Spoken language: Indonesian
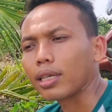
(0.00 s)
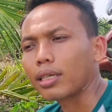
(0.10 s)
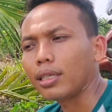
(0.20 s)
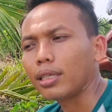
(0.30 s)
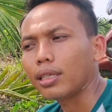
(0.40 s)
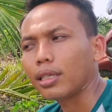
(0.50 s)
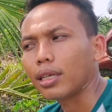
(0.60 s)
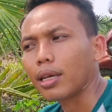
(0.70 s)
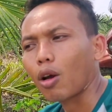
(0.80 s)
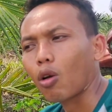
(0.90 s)
jadi
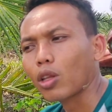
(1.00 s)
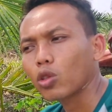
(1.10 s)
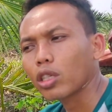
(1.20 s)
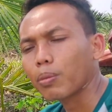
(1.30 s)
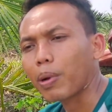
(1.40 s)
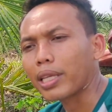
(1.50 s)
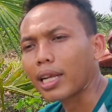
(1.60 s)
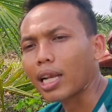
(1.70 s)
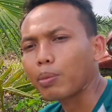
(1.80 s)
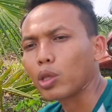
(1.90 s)
orang tuh tetap
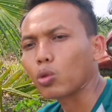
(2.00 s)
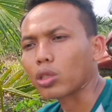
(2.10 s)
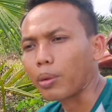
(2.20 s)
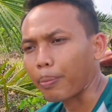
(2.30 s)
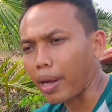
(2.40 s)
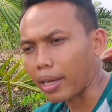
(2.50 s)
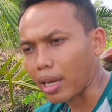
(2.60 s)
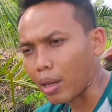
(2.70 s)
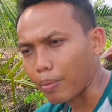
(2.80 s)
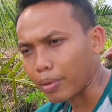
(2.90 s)
banyak nanam itu serempak
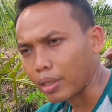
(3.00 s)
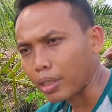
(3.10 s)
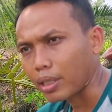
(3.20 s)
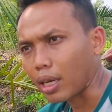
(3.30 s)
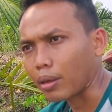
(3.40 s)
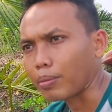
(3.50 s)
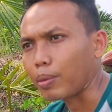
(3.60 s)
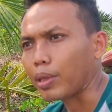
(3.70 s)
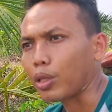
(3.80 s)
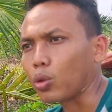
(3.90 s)
nanam yang
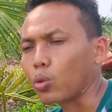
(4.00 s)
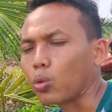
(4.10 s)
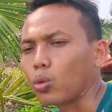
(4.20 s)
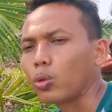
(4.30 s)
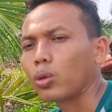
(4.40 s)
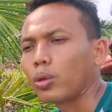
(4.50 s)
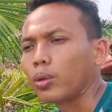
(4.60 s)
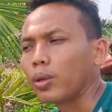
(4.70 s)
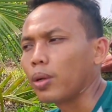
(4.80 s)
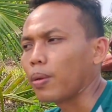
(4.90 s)
bibit itu
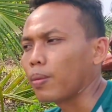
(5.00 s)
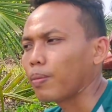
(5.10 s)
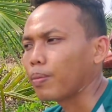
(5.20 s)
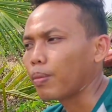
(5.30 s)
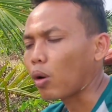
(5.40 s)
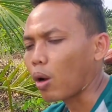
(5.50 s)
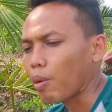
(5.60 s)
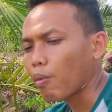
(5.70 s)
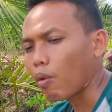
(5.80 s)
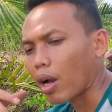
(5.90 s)
mau
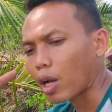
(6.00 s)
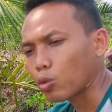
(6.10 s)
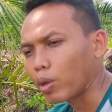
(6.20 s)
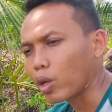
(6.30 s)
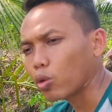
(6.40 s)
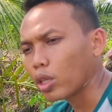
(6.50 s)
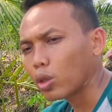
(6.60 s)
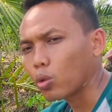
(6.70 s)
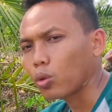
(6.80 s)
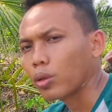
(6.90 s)
nggak mau harus
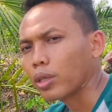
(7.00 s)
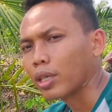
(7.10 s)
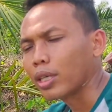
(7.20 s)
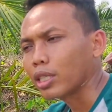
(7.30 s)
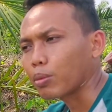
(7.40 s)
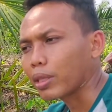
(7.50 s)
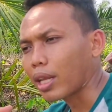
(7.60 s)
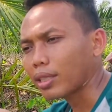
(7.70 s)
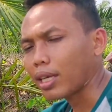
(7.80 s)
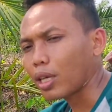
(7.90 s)
mengikuti itu
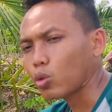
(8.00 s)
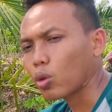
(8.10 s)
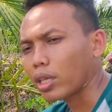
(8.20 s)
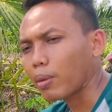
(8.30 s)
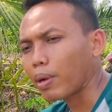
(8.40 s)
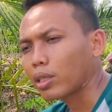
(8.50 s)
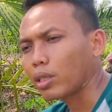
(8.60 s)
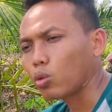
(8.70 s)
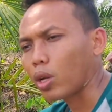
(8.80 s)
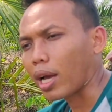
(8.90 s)
sementara saya sukanya
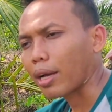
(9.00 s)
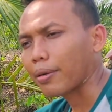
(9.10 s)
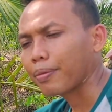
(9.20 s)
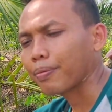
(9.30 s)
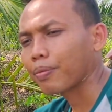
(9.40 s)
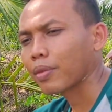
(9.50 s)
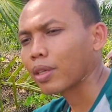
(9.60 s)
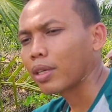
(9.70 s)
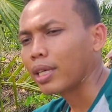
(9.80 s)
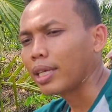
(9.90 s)
padi lunak
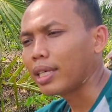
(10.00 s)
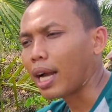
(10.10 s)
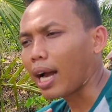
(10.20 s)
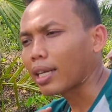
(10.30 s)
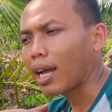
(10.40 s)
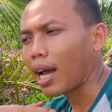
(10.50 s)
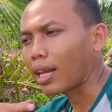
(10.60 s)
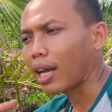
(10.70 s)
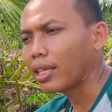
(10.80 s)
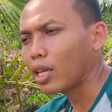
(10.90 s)
yang ada
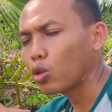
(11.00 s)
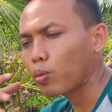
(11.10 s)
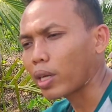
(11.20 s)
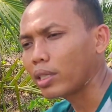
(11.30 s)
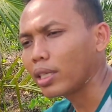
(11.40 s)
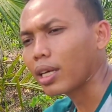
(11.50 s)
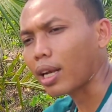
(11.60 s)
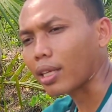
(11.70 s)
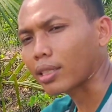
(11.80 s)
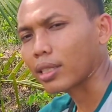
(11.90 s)
harganya itu padi
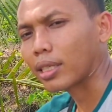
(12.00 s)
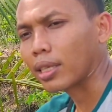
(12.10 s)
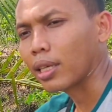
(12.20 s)
keras